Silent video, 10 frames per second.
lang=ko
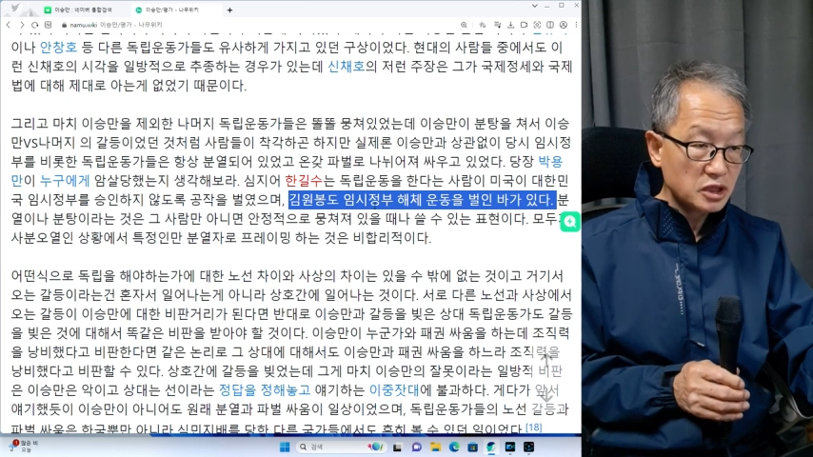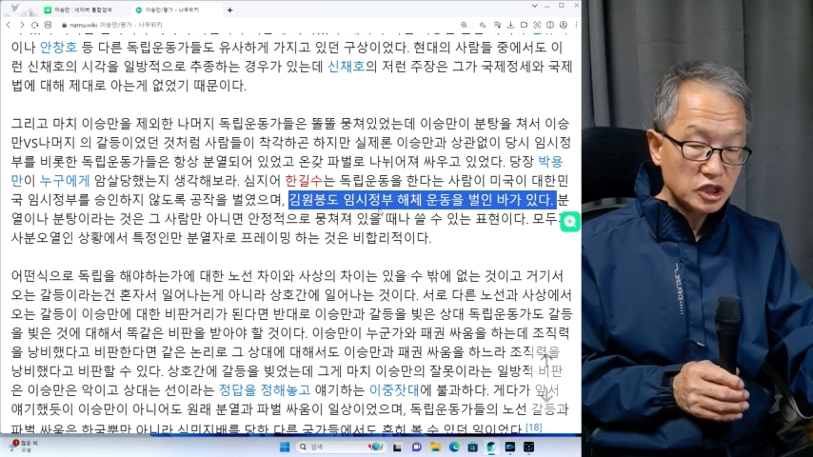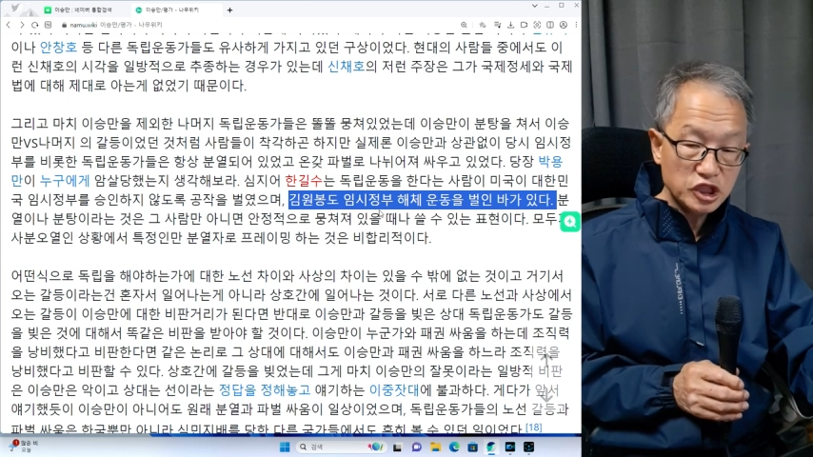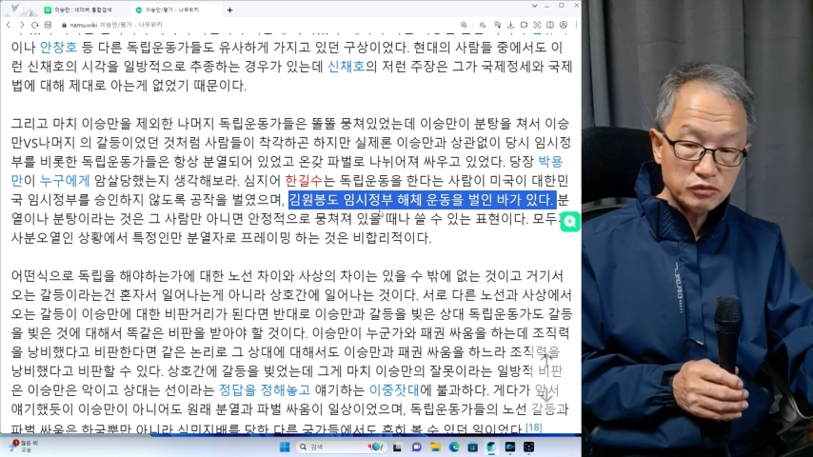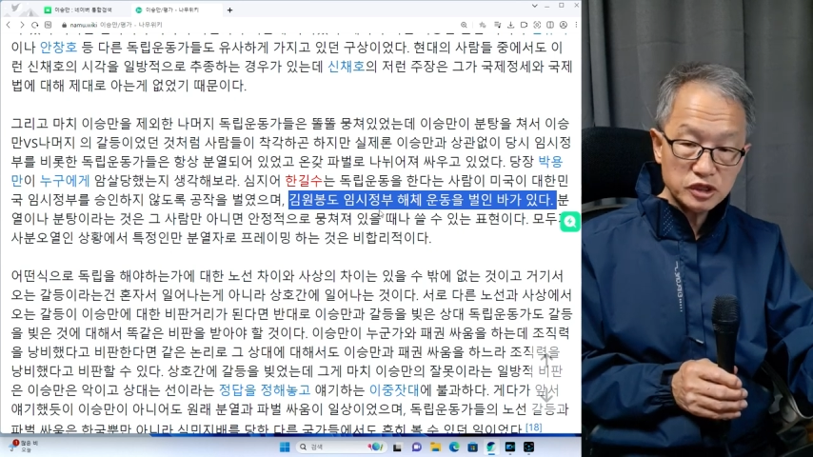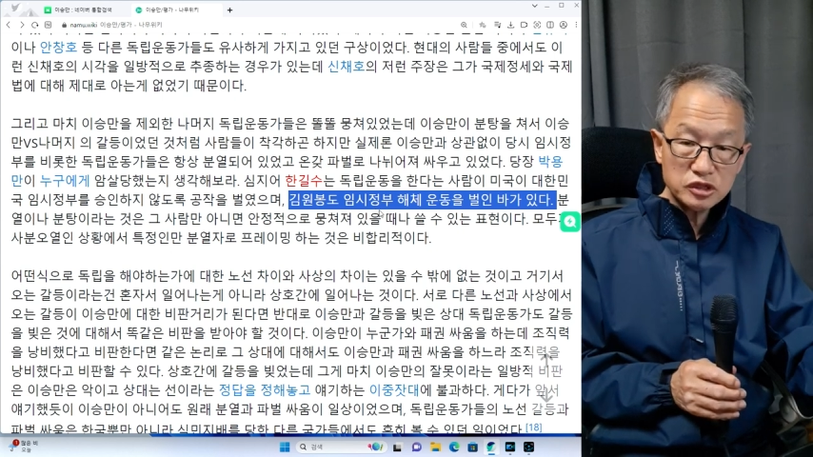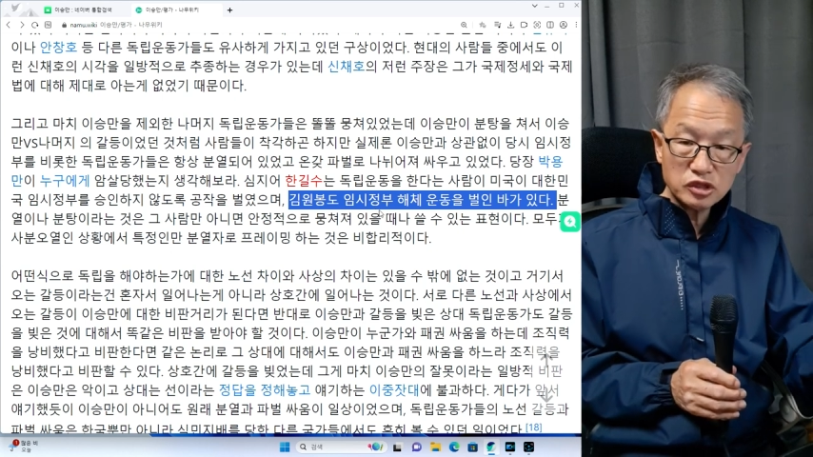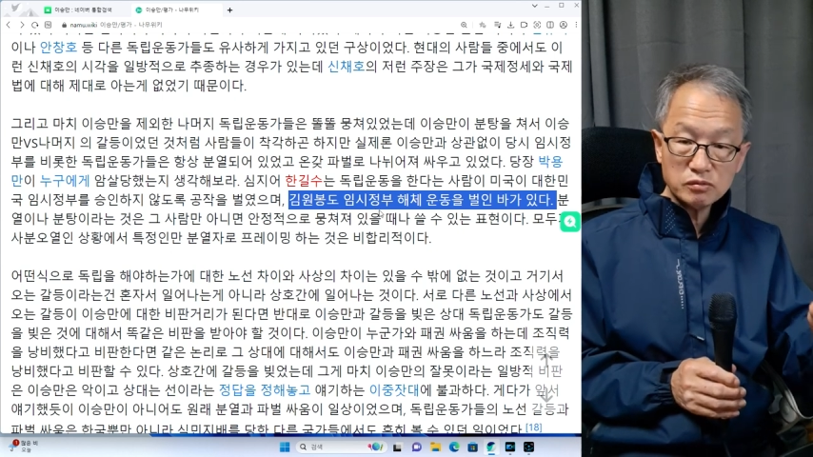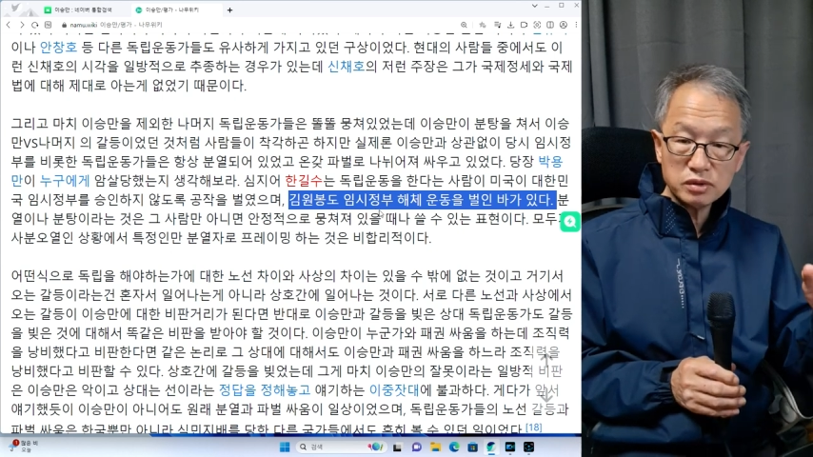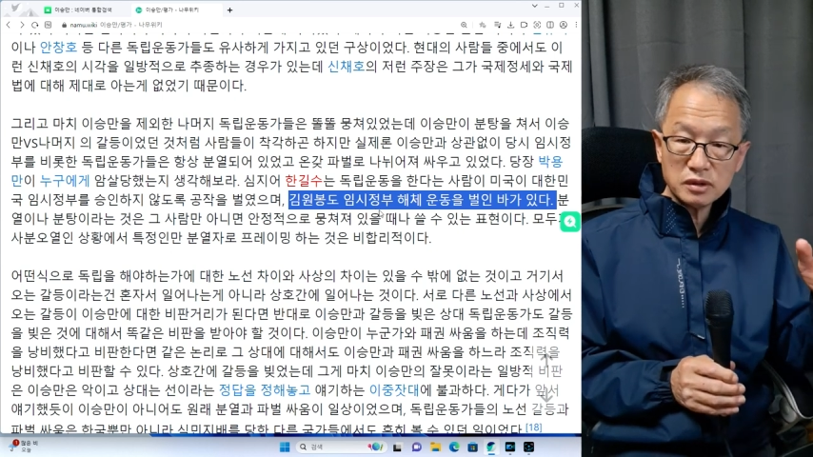
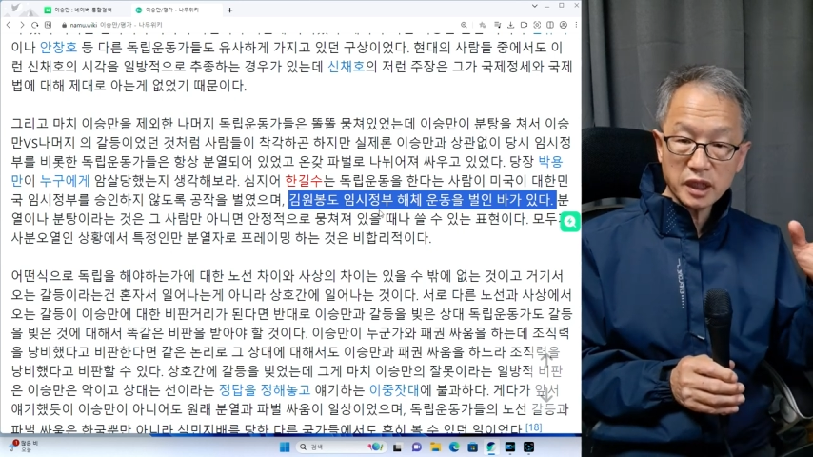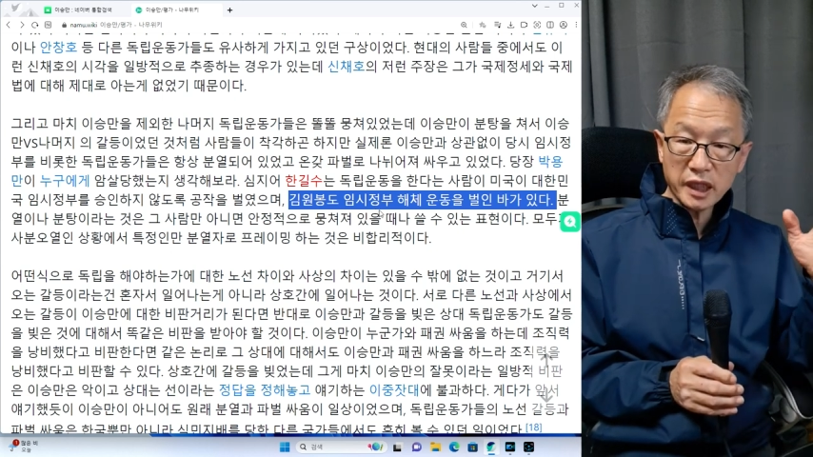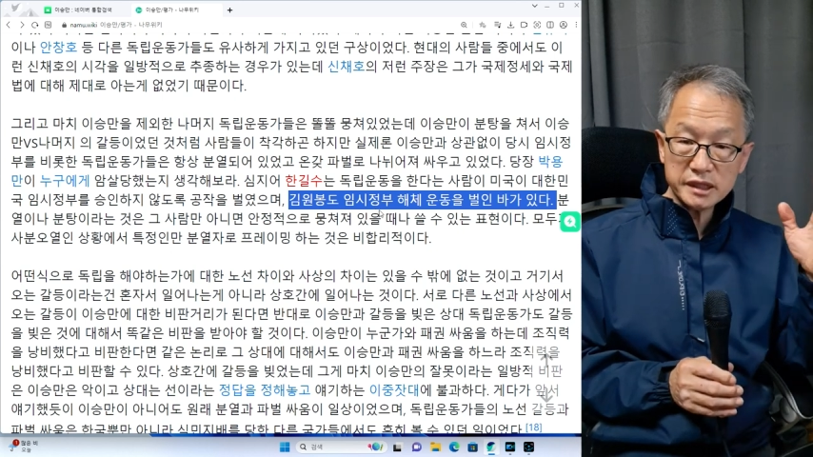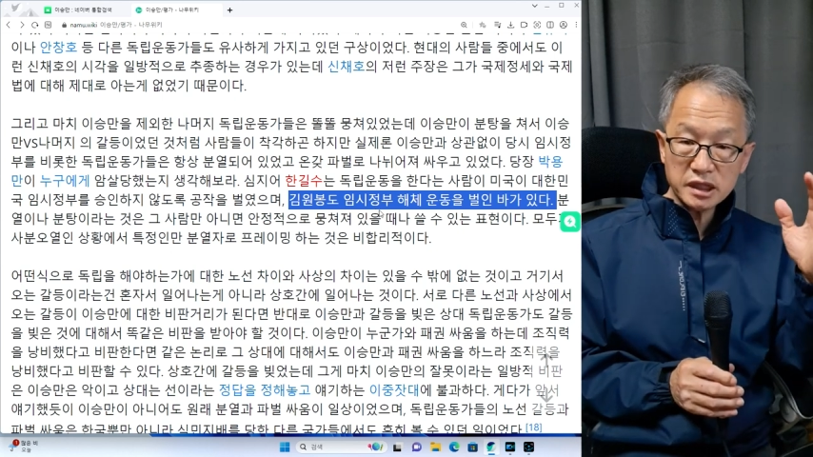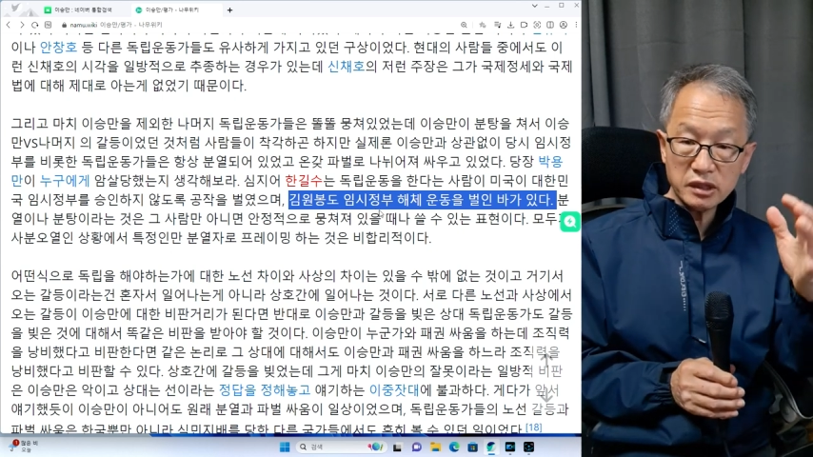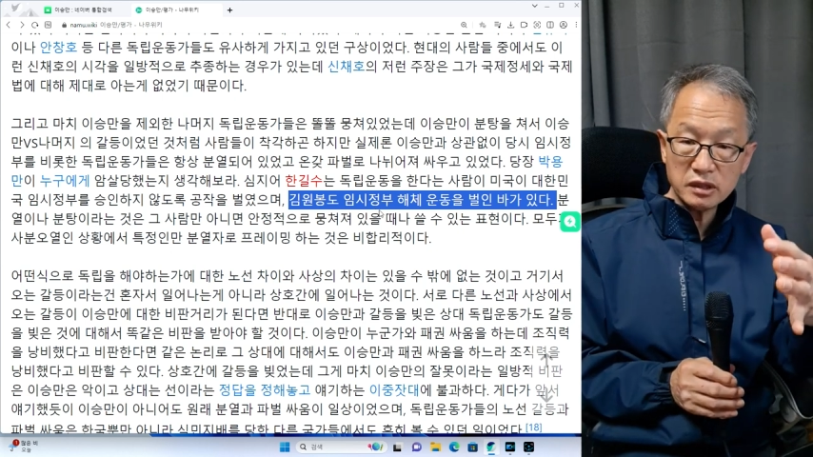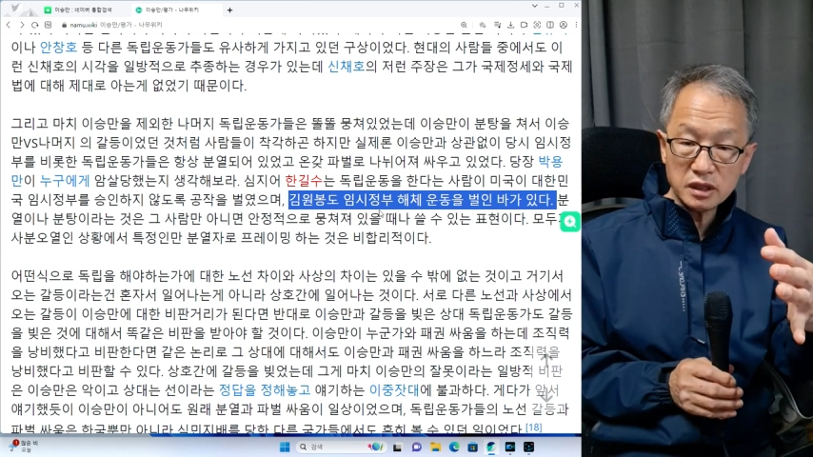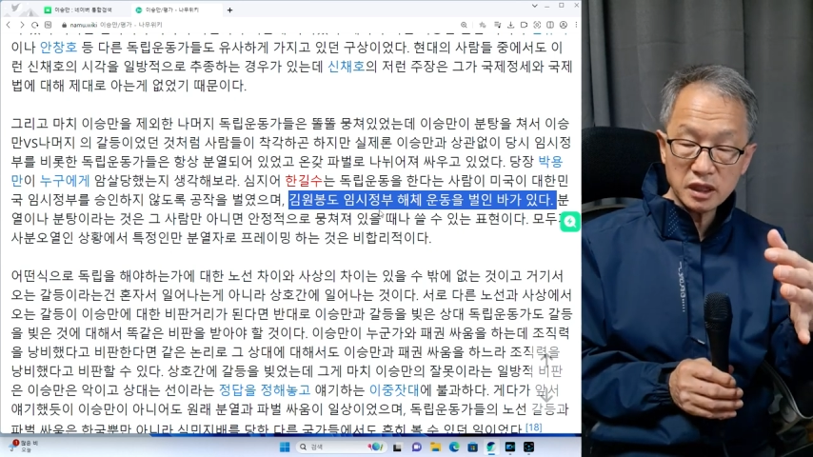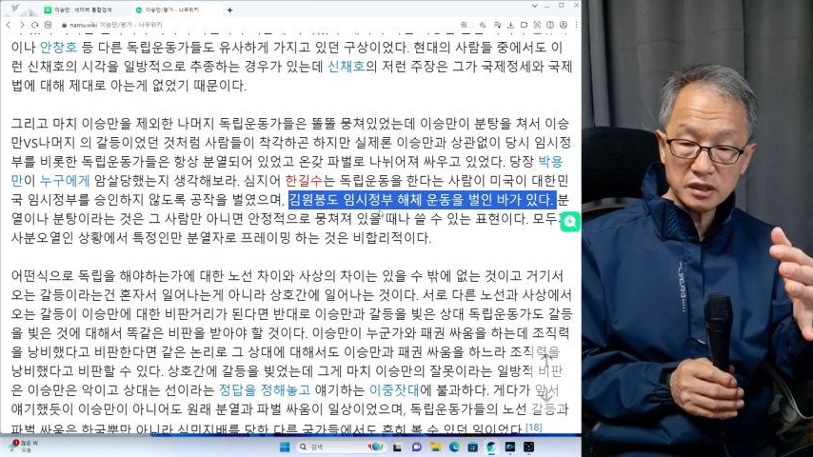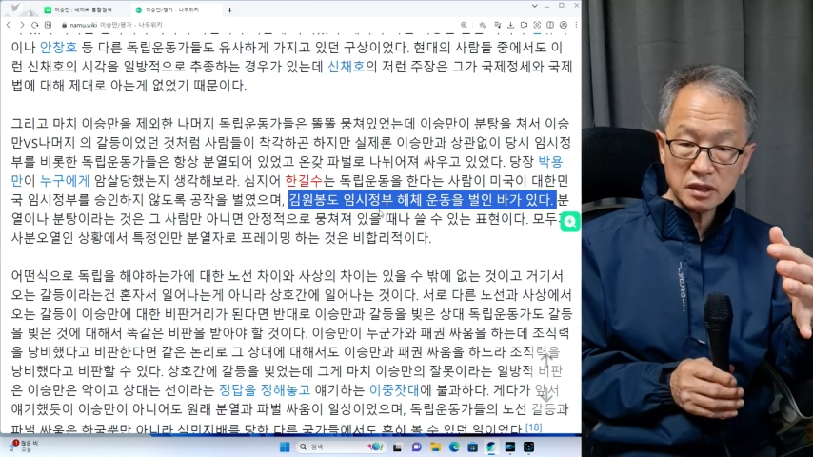임시정부를 해체해야
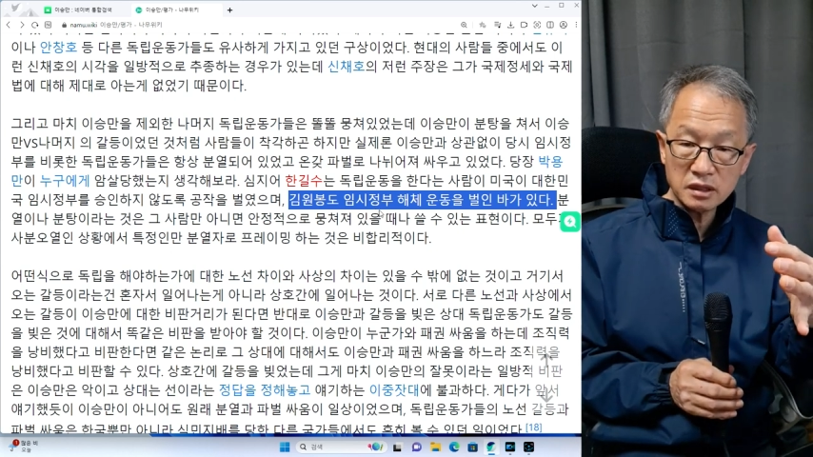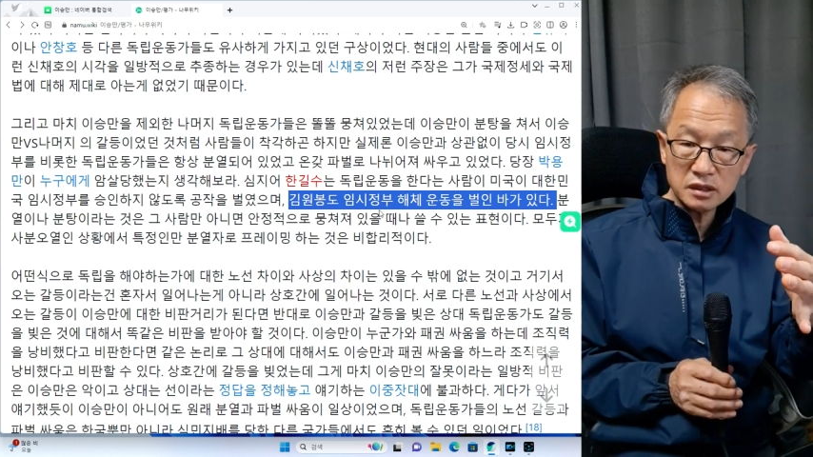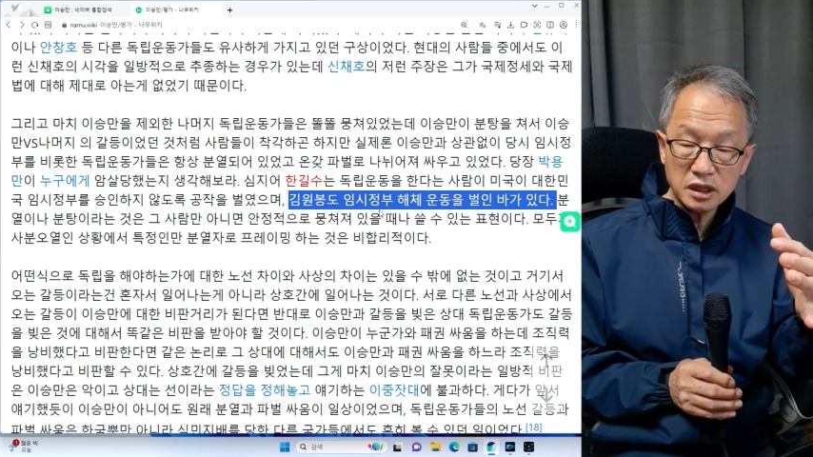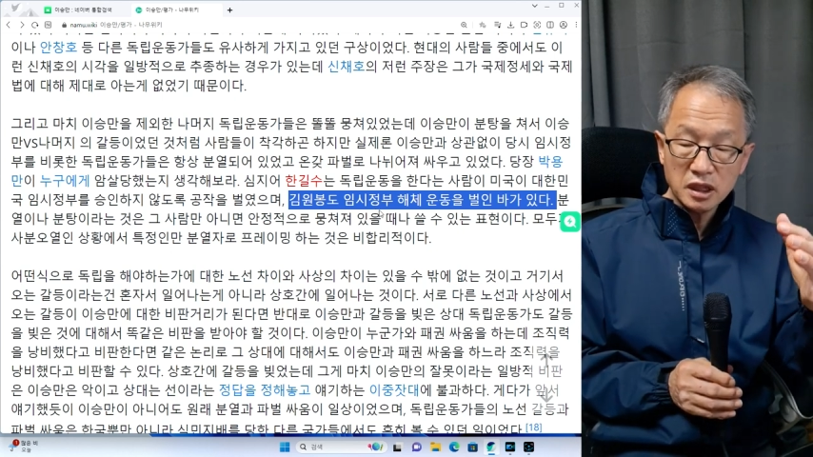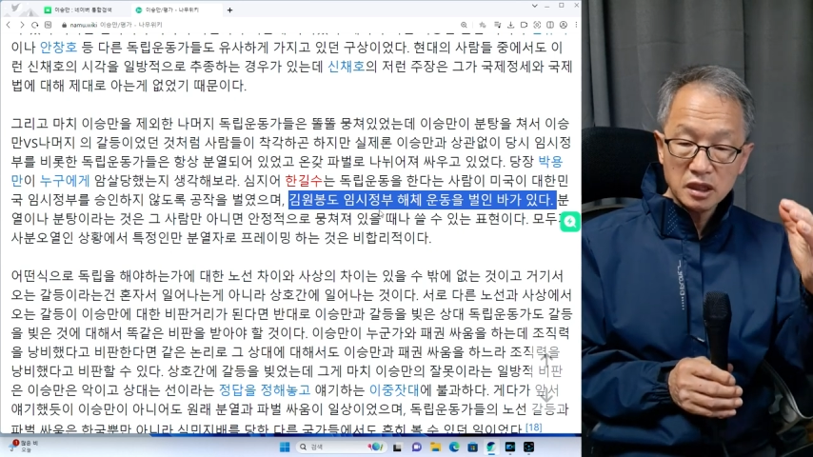한다는